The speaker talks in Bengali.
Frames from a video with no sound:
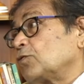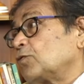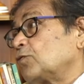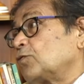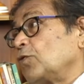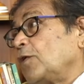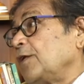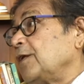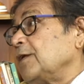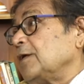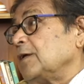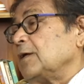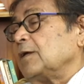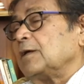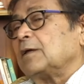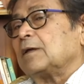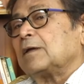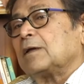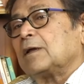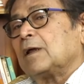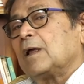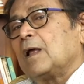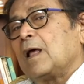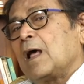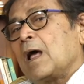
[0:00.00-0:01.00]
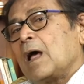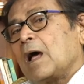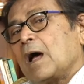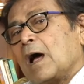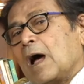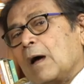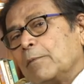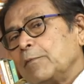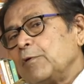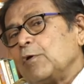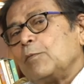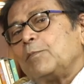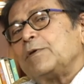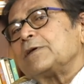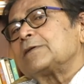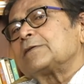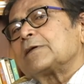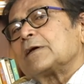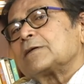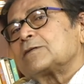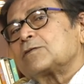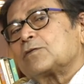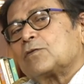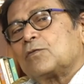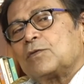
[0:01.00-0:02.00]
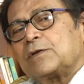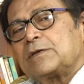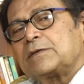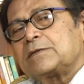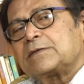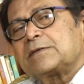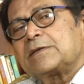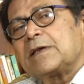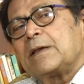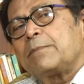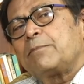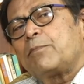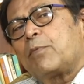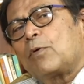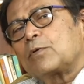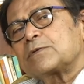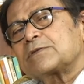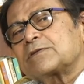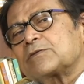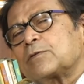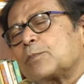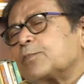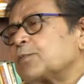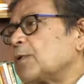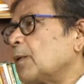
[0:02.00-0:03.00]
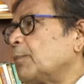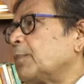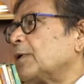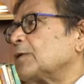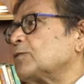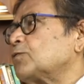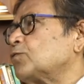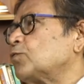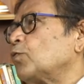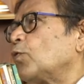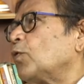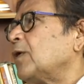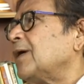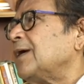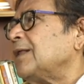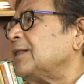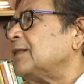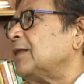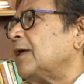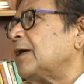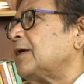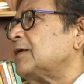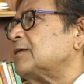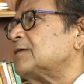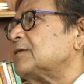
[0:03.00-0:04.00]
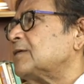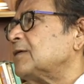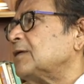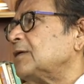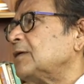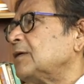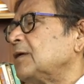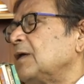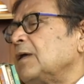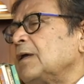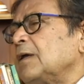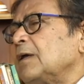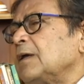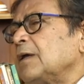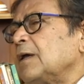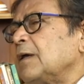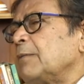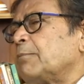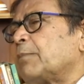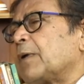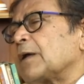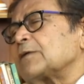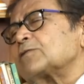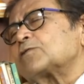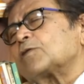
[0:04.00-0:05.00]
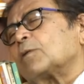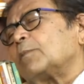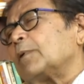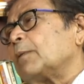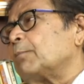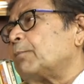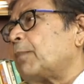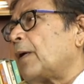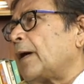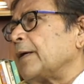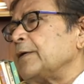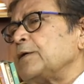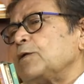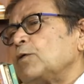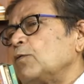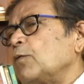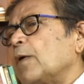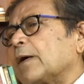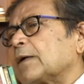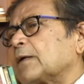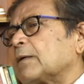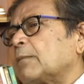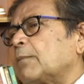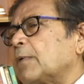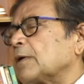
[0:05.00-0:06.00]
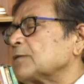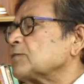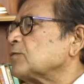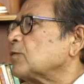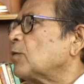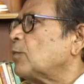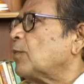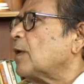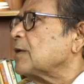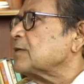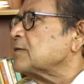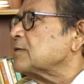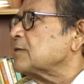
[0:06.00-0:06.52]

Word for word: তৈরি আমিও বিশ্বাস করি যে বাস্তবটা আমরা চোখে দেখছি এই বাস্তবের বাইরেও একটা বাস্তব আছে